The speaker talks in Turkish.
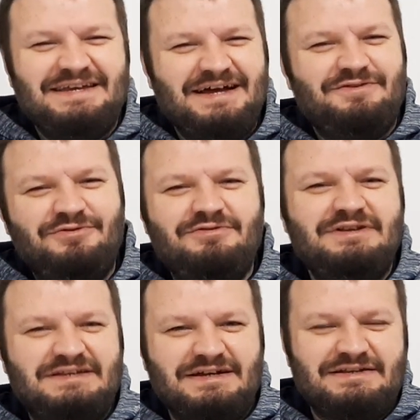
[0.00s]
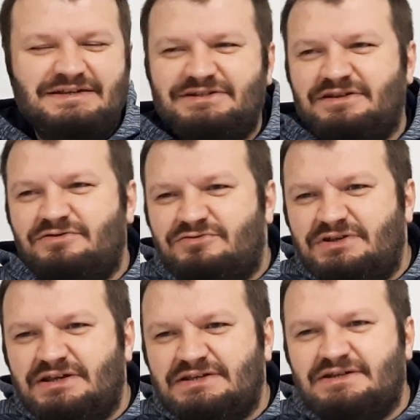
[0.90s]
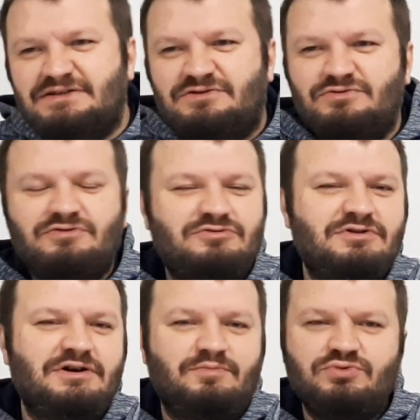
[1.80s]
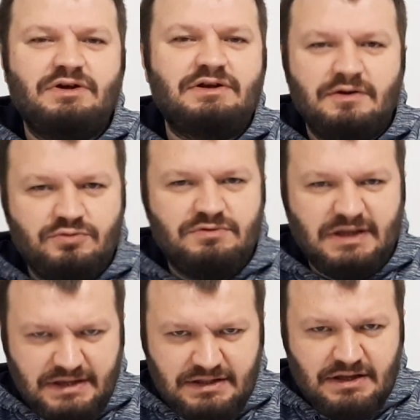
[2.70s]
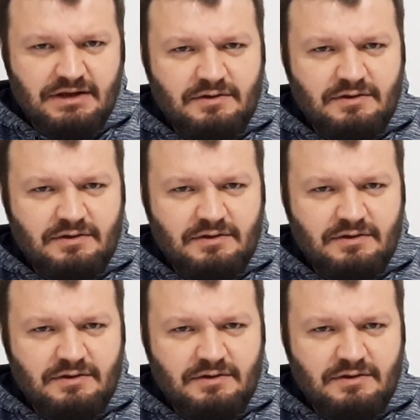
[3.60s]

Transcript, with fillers: Yani ön lisans, işte yüksek lisans, doktora bunlar kabul değil.